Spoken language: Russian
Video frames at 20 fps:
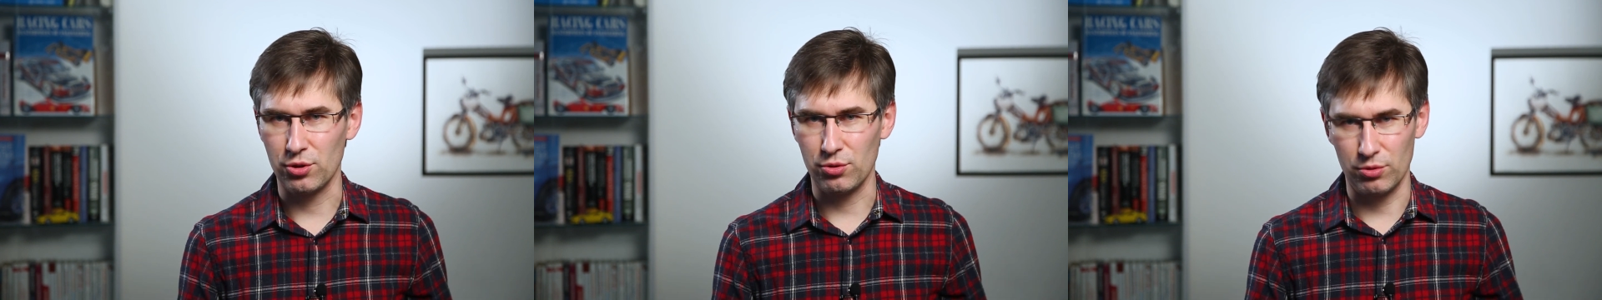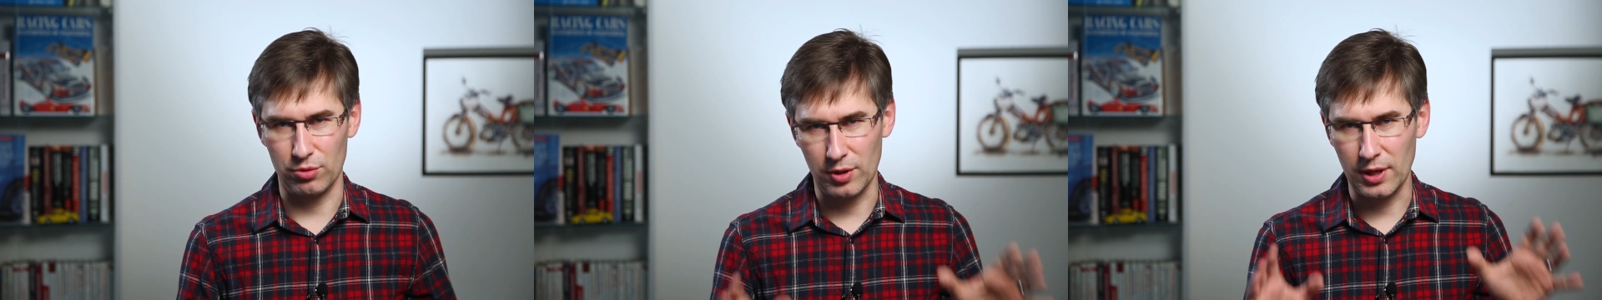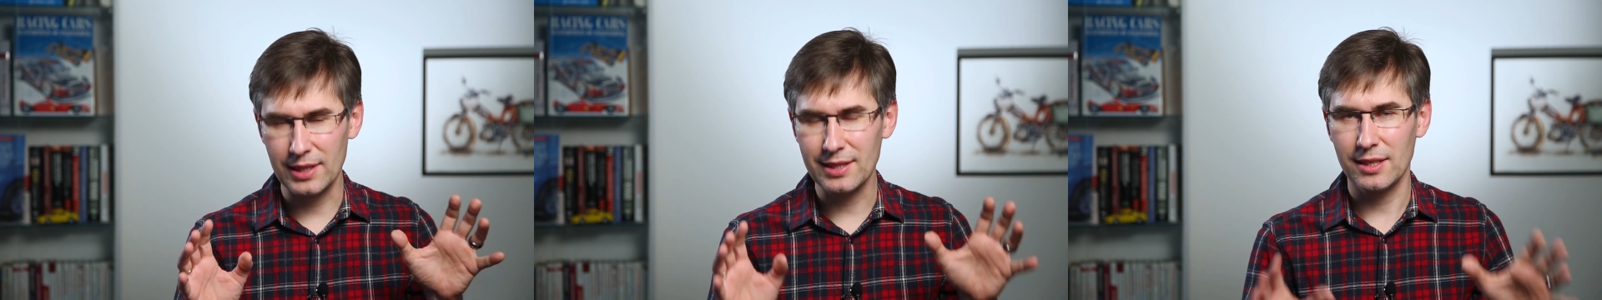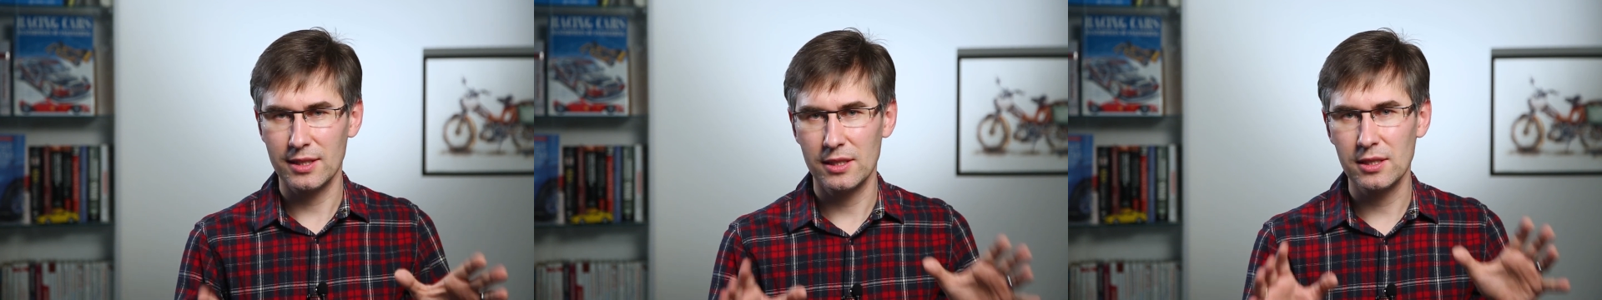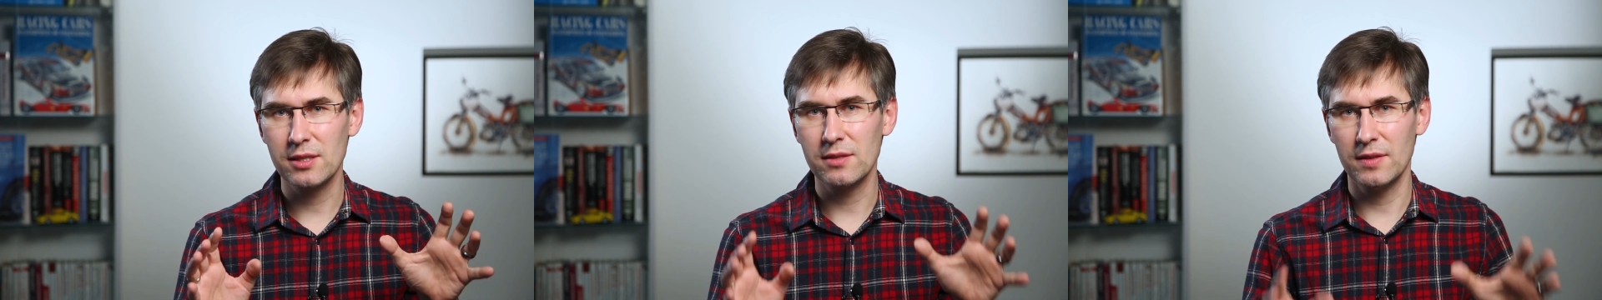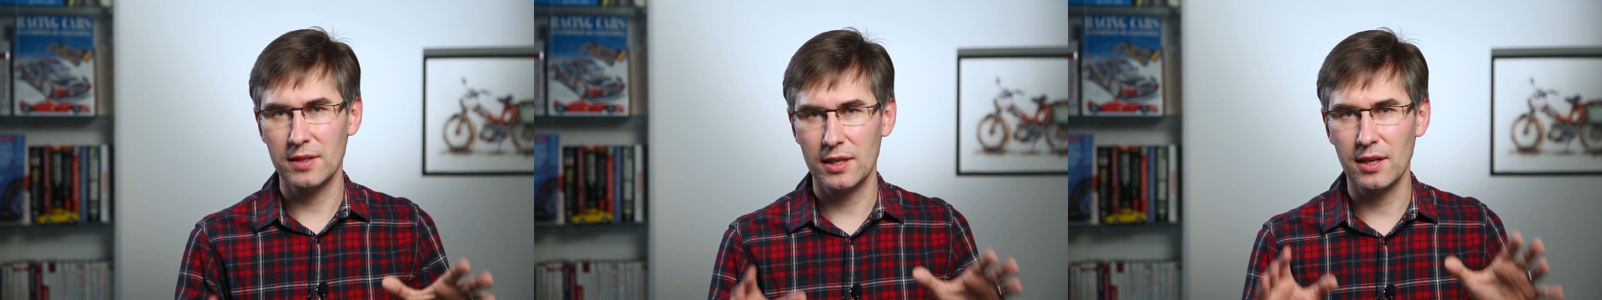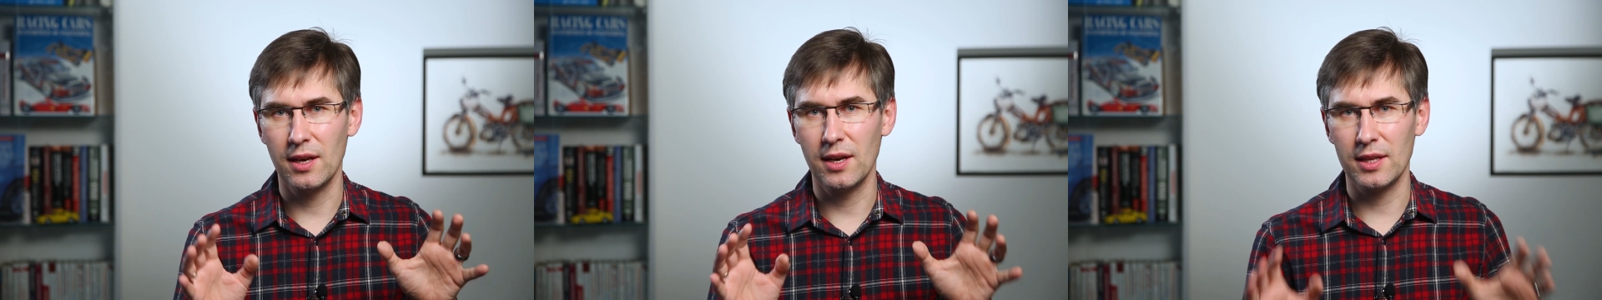что это
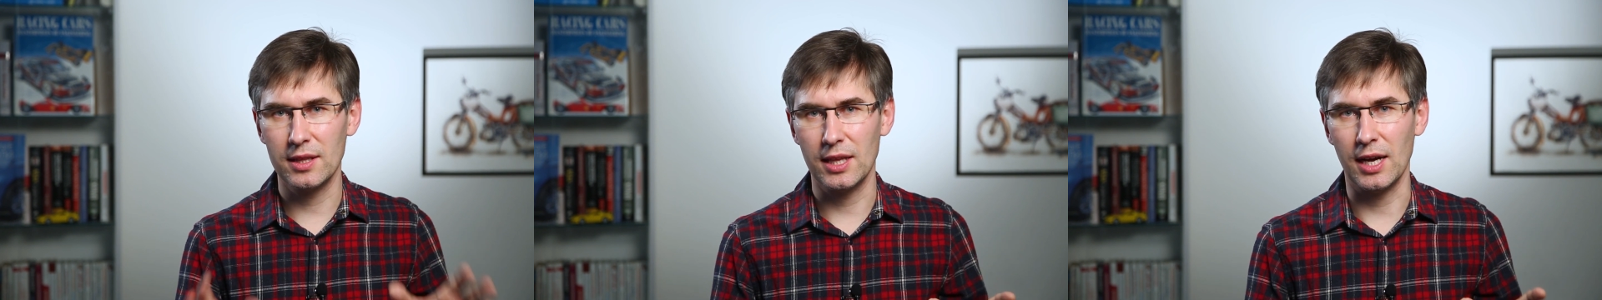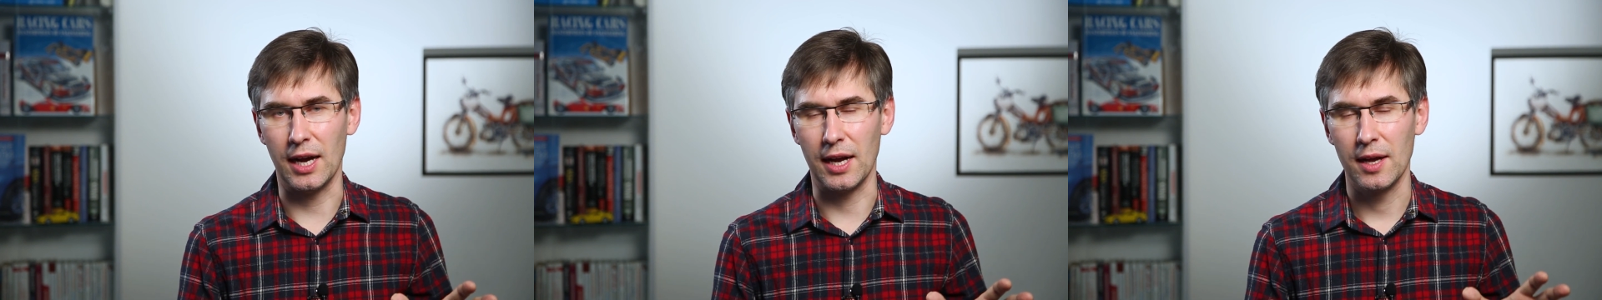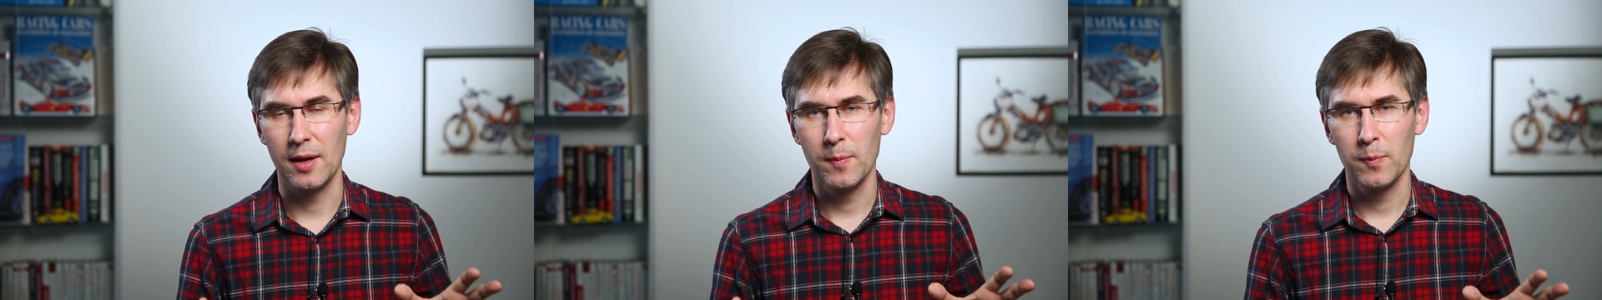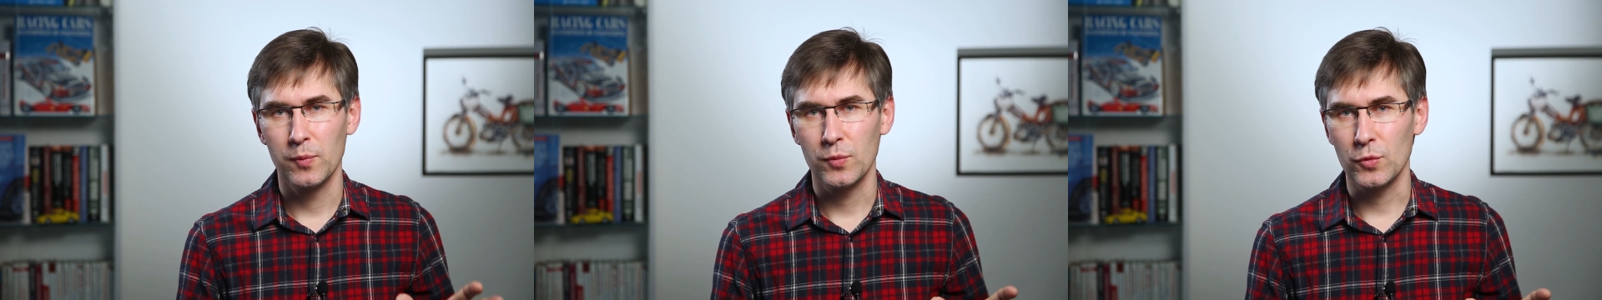действительно так.